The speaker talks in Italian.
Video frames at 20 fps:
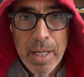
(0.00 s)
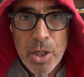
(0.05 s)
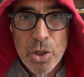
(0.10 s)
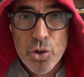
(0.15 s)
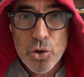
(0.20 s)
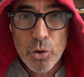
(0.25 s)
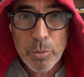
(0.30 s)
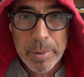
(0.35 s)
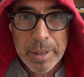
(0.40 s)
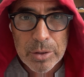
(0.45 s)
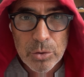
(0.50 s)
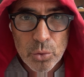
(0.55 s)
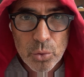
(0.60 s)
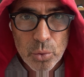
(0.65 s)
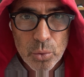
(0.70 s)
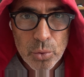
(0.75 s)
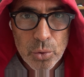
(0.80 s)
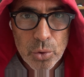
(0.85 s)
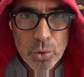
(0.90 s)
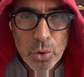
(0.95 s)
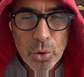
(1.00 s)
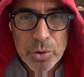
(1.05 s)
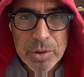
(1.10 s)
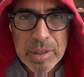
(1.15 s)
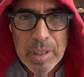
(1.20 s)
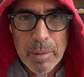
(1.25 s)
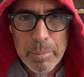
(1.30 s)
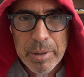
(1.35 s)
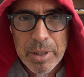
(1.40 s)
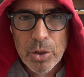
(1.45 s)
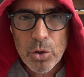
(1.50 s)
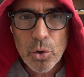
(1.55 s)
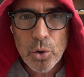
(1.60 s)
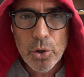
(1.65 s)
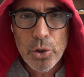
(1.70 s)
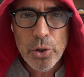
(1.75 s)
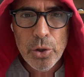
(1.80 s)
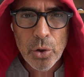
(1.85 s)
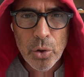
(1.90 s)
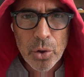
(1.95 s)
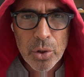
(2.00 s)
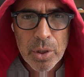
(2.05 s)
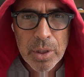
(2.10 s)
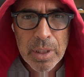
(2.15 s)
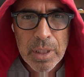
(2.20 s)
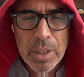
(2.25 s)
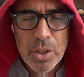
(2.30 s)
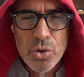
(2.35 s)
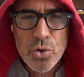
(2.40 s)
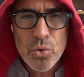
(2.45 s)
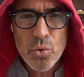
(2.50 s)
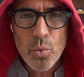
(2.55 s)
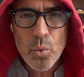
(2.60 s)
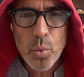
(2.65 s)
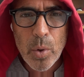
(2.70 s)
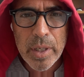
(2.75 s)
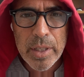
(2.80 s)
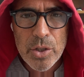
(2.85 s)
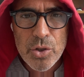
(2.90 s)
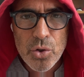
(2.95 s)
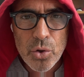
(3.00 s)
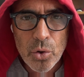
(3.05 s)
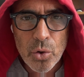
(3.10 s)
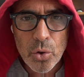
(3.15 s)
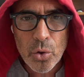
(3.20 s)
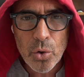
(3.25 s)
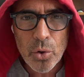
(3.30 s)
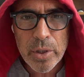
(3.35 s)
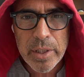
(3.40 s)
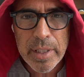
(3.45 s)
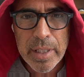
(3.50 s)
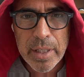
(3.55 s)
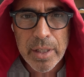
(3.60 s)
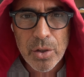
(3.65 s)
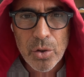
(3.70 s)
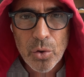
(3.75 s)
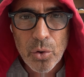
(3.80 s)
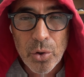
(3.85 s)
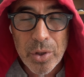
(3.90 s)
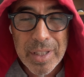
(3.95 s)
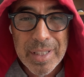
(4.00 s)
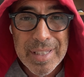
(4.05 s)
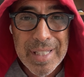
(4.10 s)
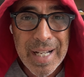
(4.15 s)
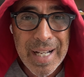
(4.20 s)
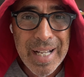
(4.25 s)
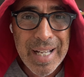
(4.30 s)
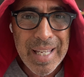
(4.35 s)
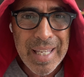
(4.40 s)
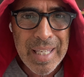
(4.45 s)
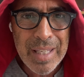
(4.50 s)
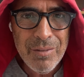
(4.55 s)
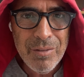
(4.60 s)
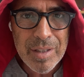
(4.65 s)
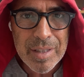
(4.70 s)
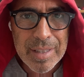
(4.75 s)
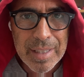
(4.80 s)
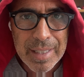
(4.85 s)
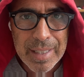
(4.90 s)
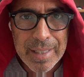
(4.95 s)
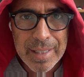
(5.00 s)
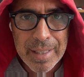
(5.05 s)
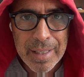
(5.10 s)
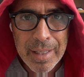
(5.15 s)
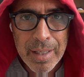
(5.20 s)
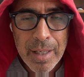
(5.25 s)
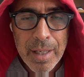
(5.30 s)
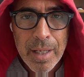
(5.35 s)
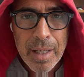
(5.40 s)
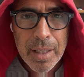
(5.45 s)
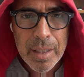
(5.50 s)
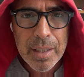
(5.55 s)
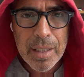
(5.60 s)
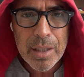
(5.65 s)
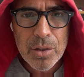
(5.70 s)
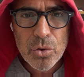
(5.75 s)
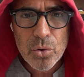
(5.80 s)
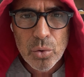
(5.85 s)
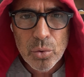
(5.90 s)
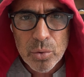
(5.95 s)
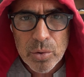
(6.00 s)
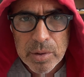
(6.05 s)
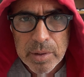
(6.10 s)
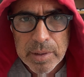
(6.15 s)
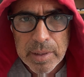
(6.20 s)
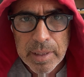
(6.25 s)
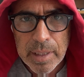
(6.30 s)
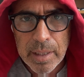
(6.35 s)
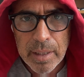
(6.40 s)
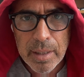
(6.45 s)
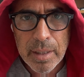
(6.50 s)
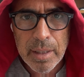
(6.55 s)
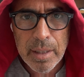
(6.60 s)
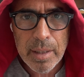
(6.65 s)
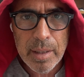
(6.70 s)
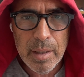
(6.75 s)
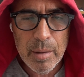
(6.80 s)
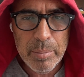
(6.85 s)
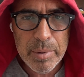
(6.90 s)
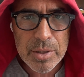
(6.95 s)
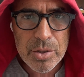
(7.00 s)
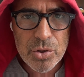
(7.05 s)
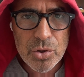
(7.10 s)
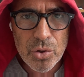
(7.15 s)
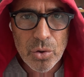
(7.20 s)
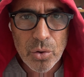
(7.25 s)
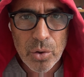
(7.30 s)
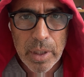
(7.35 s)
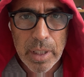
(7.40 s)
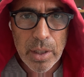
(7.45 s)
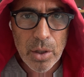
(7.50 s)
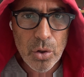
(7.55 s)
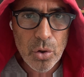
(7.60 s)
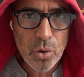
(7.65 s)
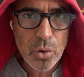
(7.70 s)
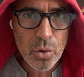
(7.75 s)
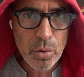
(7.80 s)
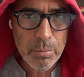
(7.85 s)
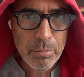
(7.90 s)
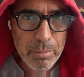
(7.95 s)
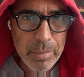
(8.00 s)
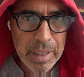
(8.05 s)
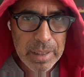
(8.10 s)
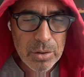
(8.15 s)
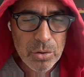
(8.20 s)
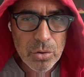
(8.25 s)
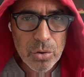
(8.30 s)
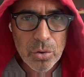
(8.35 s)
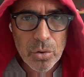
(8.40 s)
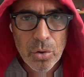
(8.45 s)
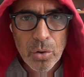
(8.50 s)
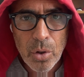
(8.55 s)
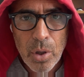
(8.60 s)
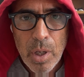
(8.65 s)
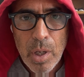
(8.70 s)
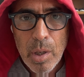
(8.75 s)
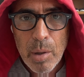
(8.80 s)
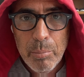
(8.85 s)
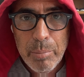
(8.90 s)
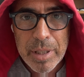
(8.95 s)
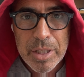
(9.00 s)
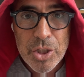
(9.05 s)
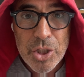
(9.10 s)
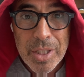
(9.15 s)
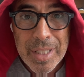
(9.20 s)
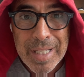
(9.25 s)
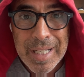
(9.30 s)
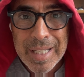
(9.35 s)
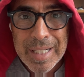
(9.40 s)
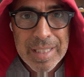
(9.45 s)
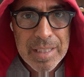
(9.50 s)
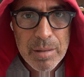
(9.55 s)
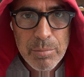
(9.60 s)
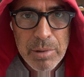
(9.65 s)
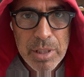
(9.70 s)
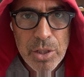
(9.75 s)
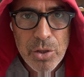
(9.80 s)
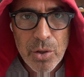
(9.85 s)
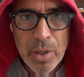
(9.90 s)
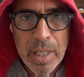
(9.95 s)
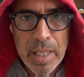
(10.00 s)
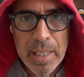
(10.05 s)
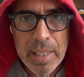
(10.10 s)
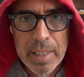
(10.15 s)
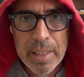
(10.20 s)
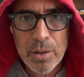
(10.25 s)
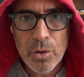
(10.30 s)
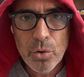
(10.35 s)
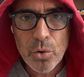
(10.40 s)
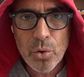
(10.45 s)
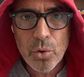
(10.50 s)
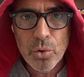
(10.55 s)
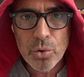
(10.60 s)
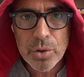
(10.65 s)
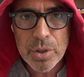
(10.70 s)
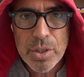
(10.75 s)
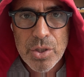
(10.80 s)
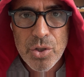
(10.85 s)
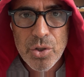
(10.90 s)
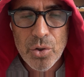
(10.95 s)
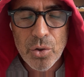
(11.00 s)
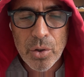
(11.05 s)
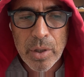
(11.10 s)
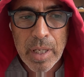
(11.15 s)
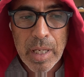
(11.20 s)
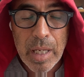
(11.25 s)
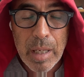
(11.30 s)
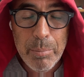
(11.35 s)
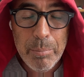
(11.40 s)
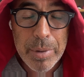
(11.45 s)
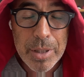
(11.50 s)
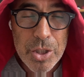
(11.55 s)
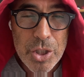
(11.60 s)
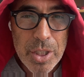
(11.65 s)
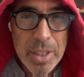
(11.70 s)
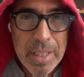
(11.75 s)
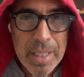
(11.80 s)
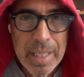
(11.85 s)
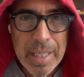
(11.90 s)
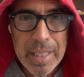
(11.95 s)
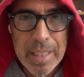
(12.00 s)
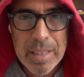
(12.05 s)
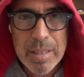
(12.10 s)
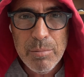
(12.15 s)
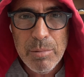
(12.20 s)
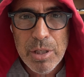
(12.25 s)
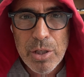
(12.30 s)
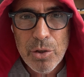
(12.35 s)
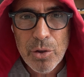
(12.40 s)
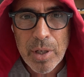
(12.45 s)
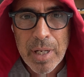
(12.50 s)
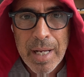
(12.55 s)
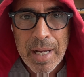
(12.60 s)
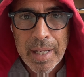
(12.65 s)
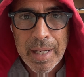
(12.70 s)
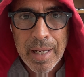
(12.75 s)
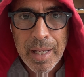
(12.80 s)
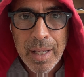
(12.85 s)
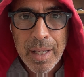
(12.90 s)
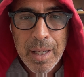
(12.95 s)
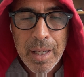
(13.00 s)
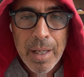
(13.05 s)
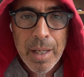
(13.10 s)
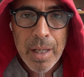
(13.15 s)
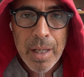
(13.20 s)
Soprattutto ti aprirò gli occhi su quali sono gli errori da evitare che tutte le persone commettono per cercare di migliorare la loro condizione e per cercare di migliorare